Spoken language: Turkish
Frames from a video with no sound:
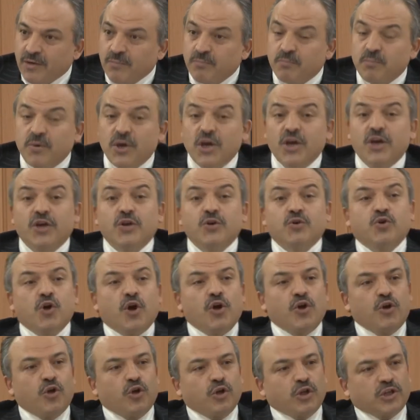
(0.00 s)
bir
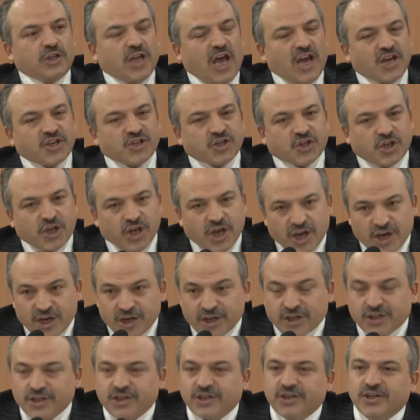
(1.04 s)

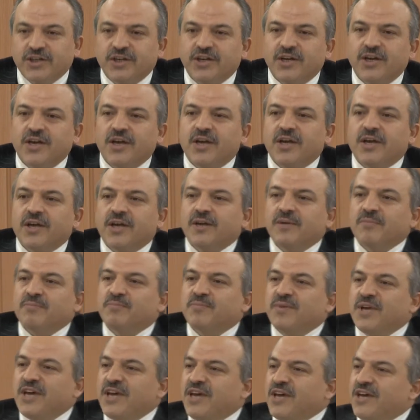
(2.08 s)
gönüldaşlık,
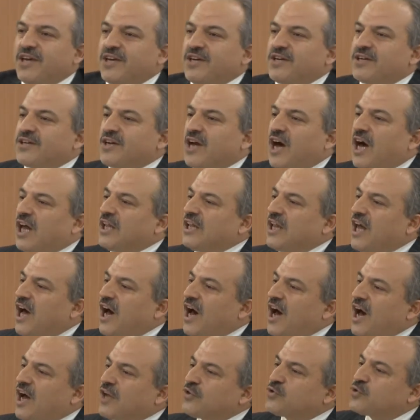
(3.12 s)
bir
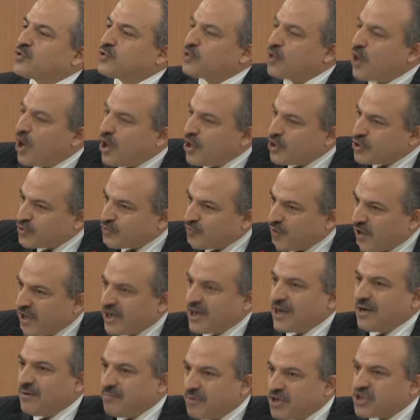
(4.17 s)
Allah'a söz
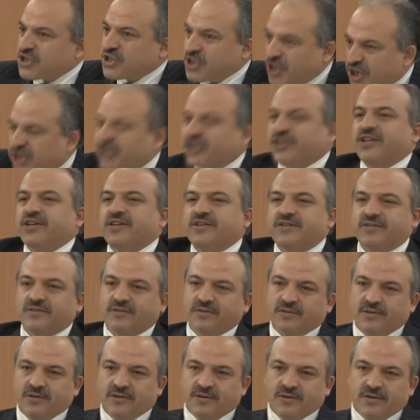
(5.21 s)
verilmişliktir.
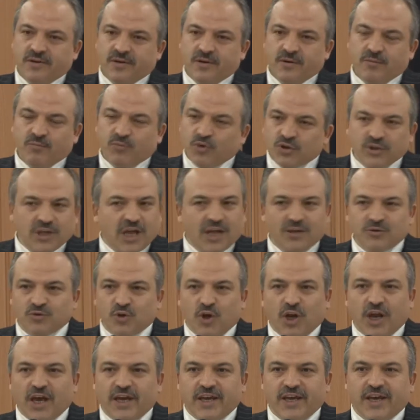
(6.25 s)
Bundan
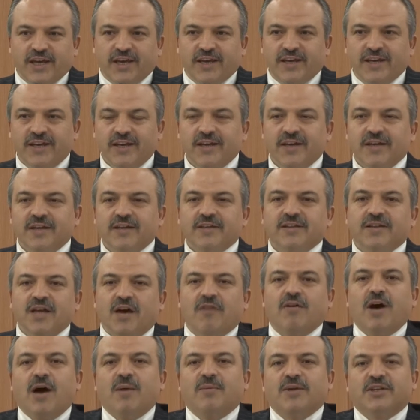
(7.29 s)
dolayı
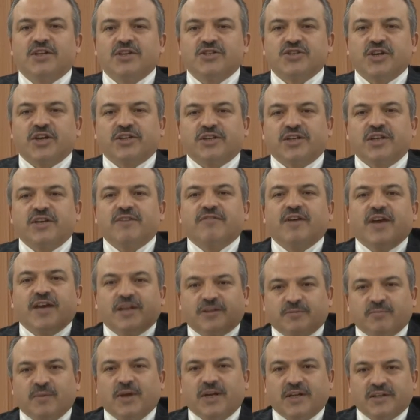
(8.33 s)
devam edecektir ve
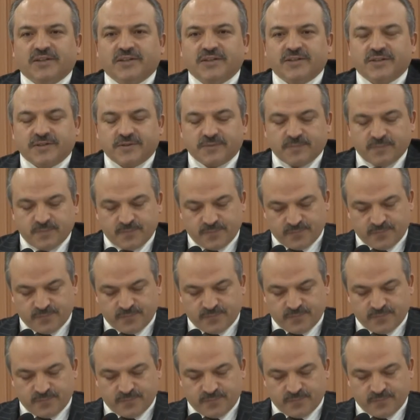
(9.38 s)
etmelidir.